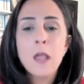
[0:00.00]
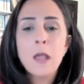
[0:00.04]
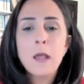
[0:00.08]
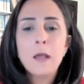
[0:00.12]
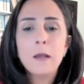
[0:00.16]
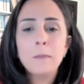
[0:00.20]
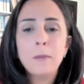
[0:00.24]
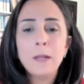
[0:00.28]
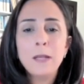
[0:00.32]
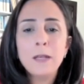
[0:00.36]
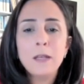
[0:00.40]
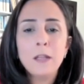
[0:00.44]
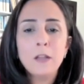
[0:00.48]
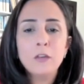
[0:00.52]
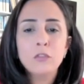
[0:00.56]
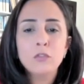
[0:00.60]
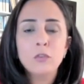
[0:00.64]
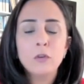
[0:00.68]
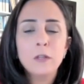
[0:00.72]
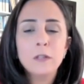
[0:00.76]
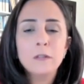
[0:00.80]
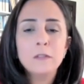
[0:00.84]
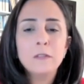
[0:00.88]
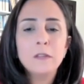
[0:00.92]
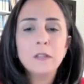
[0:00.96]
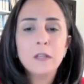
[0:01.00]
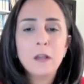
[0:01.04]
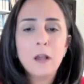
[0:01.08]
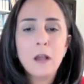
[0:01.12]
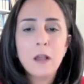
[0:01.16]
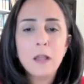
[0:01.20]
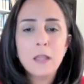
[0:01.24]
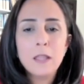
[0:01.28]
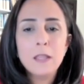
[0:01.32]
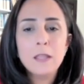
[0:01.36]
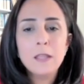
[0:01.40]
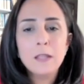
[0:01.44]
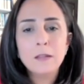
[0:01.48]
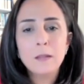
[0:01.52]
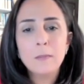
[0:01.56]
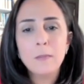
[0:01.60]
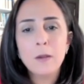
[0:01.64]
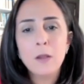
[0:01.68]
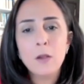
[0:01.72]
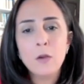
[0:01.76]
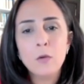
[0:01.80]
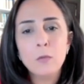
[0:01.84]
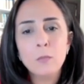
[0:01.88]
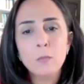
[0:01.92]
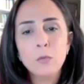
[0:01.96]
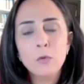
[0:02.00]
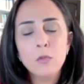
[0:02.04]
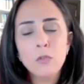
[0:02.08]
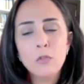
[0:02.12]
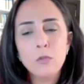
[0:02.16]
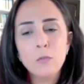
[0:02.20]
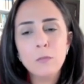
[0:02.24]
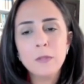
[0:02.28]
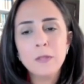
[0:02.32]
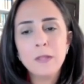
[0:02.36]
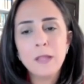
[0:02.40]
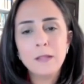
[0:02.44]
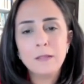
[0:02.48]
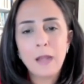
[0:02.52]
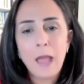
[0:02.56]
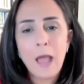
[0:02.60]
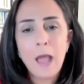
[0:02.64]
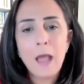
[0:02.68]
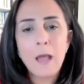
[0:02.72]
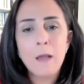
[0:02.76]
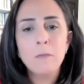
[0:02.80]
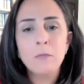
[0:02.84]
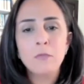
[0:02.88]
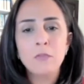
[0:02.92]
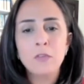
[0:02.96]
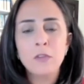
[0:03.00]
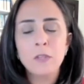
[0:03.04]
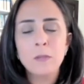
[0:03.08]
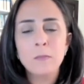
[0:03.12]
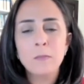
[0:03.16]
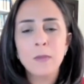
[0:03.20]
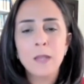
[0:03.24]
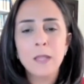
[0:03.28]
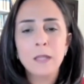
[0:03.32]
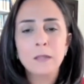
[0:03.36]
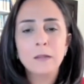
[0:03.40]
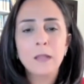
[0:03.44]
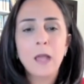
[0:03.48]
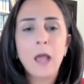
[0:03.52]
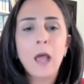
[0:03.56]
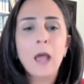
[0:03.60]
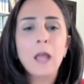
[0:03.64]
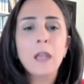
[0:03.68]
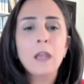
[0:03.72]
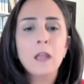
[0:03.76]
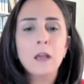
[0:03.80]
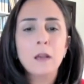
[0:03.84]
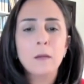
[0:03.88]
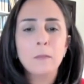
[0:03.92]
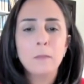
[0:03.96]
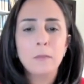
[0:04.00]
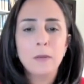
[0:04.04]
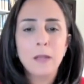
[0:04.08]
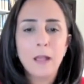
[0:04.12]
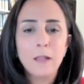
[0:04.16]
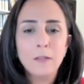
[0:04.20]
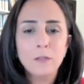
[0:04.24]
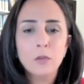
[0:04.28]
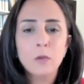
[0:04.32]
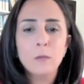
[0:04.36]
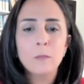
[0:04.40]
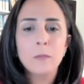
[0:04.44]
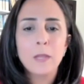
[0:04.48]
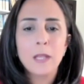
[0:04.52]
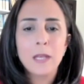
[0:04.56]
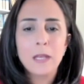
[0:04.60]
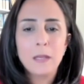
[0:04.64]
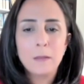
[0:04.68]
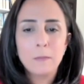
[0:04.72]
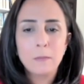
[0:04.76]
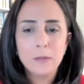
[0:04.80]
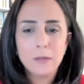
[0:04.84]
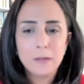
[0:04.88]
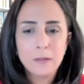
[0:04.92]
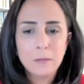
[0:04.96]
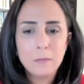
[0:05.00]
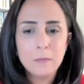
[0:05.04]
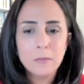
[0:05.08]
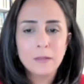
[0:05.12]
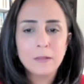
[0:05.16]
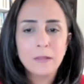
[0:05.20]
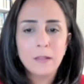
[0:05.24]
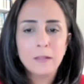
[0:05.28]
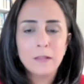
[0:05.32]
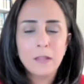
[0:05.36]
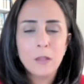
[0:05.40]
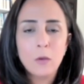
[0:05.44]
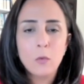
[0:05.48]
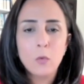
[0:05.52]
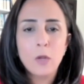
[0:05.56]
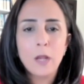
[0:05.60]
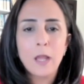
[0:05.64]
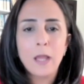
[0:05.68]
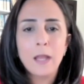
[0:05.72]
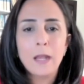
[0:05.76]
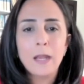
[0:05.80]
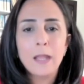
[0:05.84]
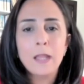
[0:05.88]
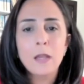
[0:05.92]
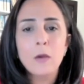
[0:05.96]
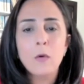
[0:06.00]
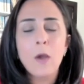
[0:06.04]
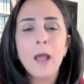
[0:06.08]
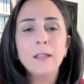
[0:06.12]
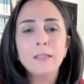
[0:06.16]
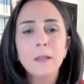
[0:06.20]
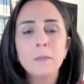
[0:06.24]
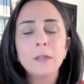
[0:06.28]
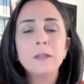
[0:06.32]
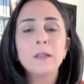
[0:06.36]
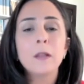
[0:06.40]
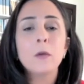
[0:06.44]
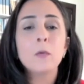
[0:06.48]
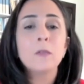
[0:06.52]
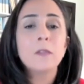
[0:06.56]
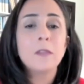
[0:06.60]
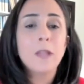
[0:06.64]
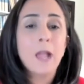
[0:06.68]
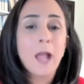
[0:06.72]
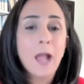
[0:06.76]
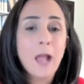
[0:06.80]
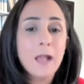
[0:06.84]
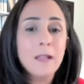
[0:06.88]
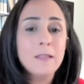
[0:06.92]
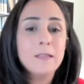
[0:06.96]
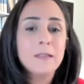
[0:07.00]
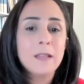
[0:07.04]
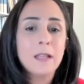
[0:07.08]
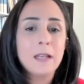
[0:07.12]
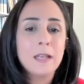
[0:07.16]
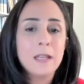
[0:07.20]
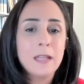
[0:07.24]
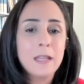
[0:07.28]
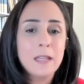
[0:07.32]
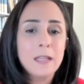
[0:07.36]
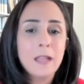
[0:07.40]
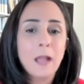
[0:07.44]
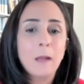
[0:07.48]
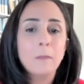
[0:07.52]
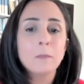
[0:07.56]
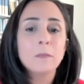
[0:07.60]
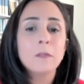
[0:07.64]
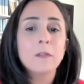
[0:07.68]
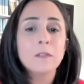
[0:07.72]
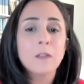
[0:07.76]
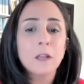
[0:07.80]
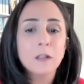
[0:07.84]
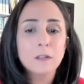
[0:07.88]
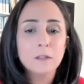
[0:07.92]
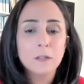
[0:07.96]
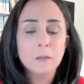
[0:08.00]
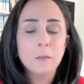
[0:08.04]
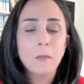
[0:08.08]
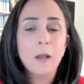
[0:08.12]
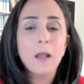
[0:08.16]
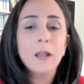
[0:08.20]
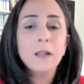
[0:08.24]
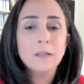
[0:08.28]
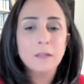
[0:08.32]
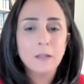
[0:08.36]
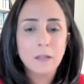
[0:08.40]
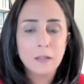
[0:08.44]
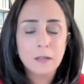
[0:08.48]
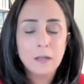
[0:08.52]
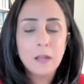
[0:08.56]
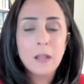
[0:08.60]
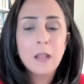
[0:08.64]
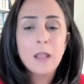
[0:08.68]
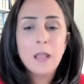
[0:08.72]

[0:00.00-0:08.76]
آه، بلشوا الانتقائيه تبعهم منذ بدايه العام فيما يتعلق بالاسهم يلي بيتم التداول عليها وحتى بالتوزيعات يلي هي عم تستقطب اكثر